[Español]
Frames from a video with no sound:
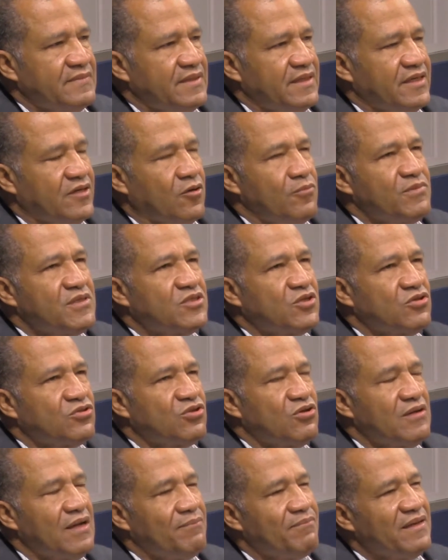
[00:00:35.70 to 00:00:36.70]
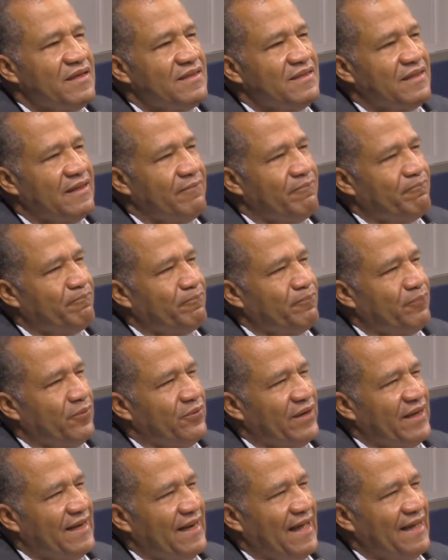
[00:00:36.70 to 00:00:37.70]
Y comenzó solamente
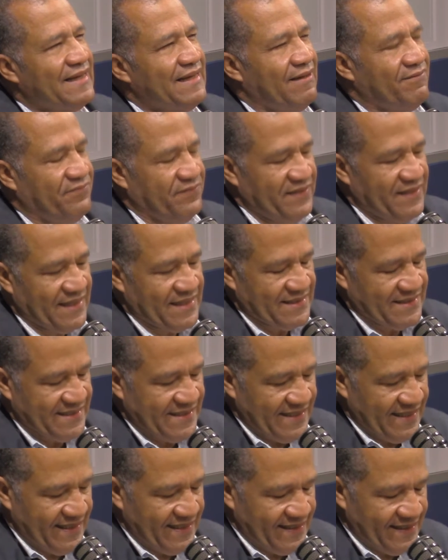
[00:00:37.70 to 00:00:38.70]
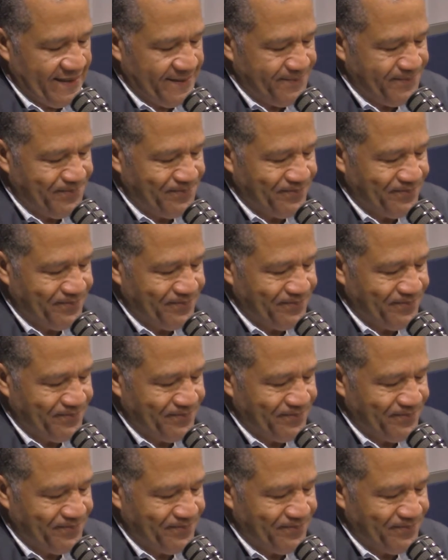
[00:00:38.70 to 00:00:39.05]
por el área financiera,